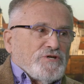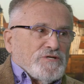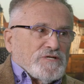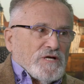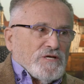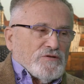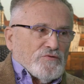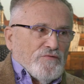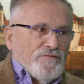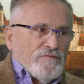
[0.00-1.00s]
tysiąca
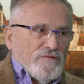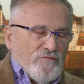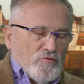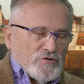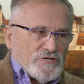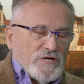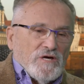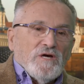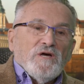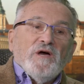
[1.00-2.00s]
litrów
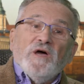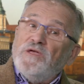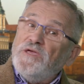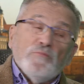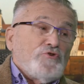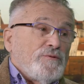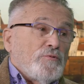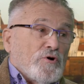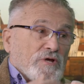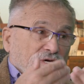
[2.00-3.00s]
włącznie. Nie
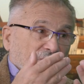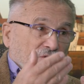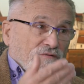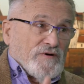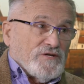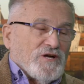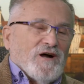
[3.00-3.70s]
musimy go rejestrować,